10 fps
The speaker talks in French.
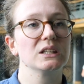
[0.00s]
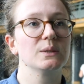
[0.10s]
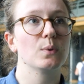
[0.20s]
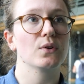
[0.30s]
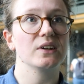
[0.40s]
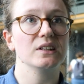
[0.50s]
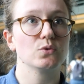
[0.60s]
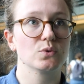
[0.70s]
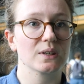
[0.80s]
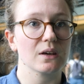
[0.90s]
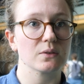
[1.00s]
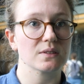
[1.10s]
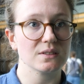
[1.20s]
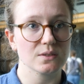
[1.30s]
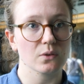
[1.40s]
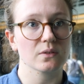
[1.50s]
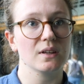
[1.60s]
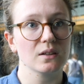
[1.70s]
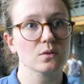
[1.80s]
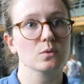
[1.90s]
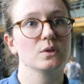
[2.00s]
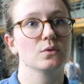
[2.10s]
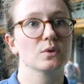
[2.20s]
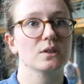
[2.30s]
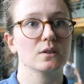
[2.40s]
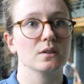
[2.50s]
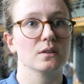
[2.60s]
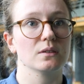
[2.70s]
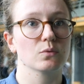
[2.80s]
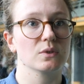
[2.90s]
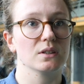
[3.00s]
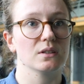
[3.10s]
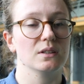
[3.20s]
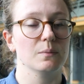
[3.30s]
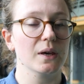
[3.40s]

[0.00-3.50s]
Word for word: qui peuvent aller jusqu'à 600 têtes au niveau des, donc des